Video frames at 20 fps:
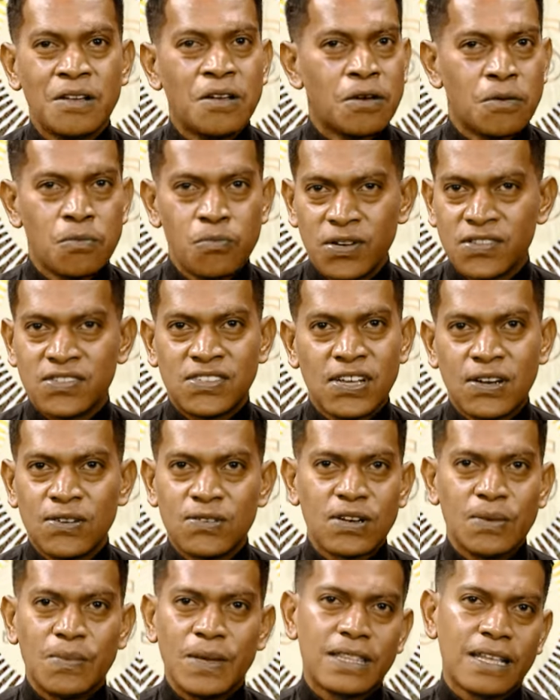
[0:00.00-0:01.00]
Buat celuk
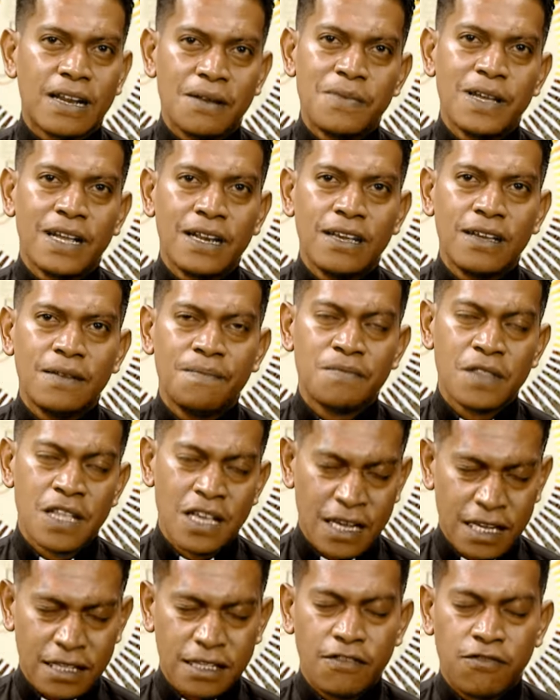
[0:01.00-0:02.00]
nebe tala bele
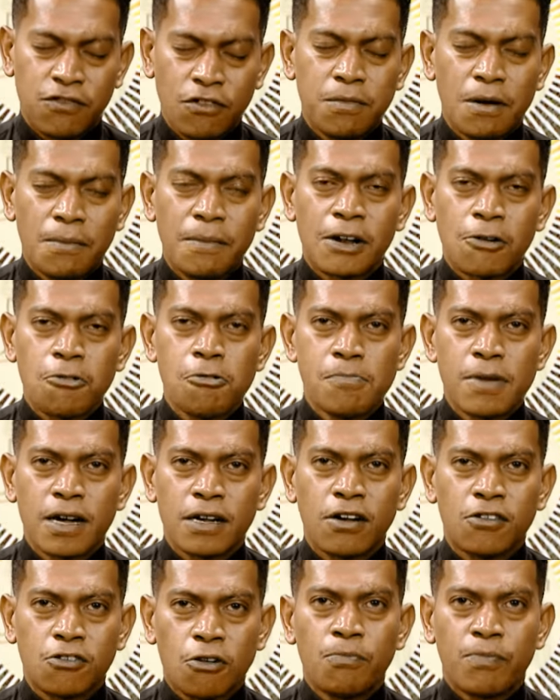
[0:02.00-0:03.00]
ita foba
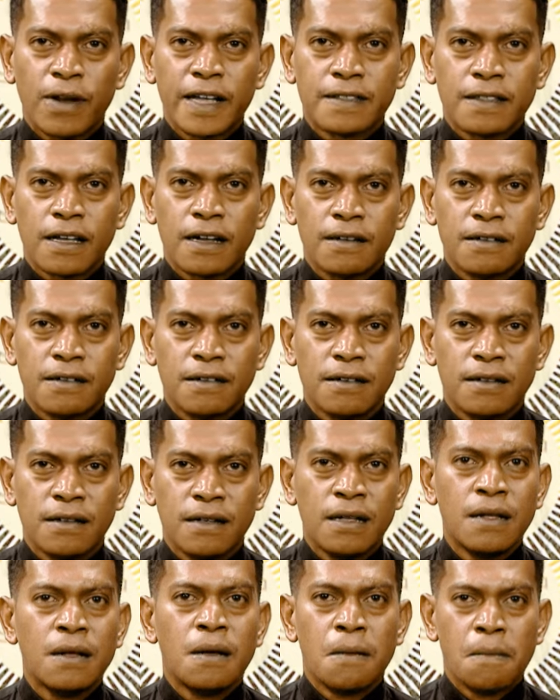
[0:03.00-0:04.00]
maromak kompleta.
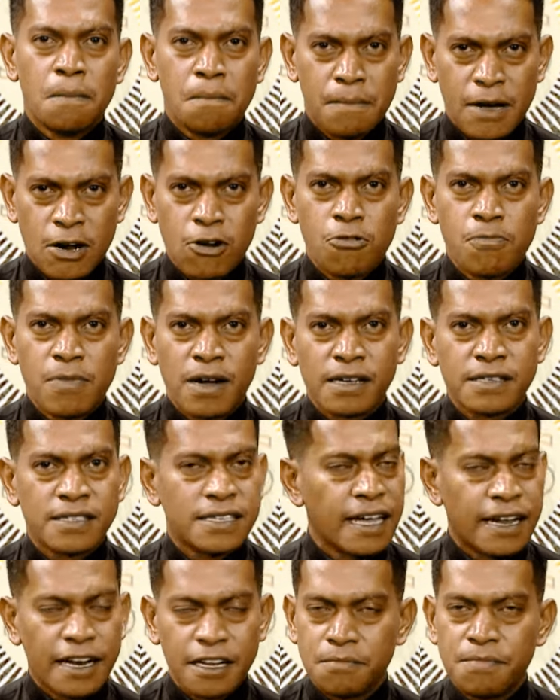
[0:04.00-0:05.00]
Maromak
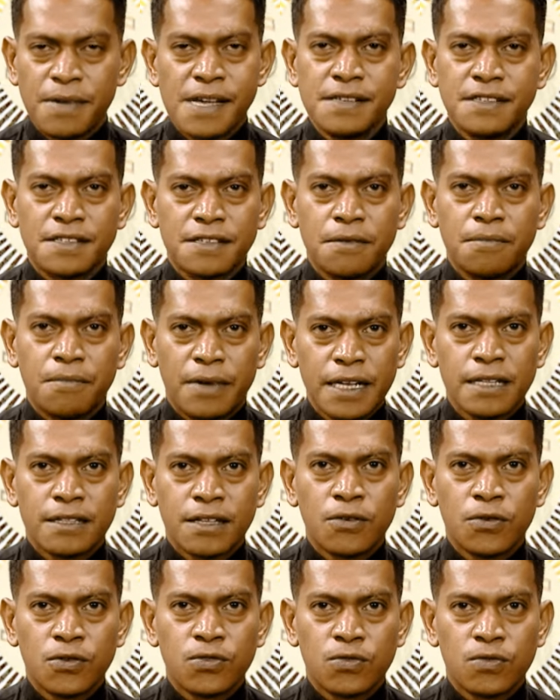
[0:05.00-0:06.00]
sehrek bensam ba ita
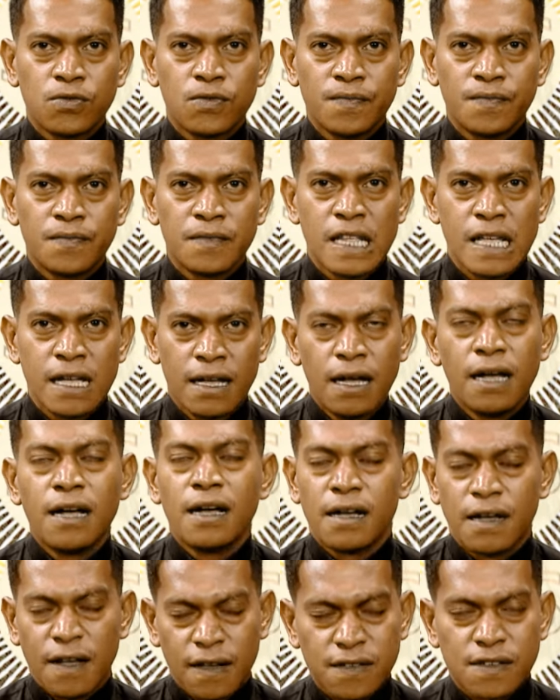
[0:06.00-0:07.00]
hotu.
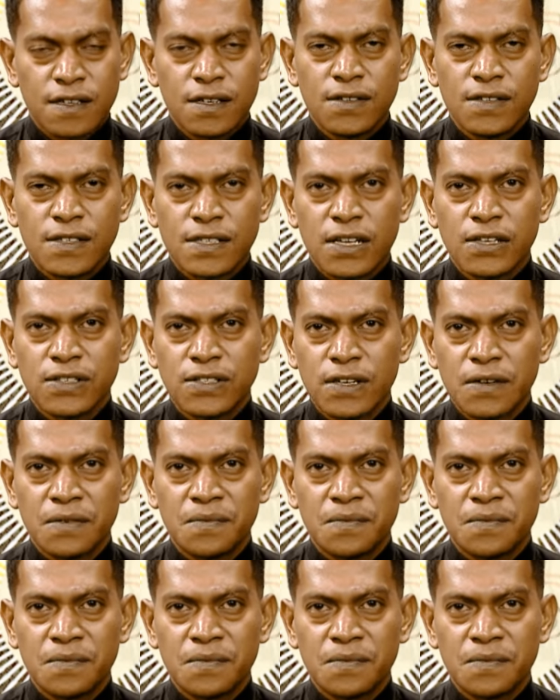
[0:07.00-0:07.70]
Assim seja.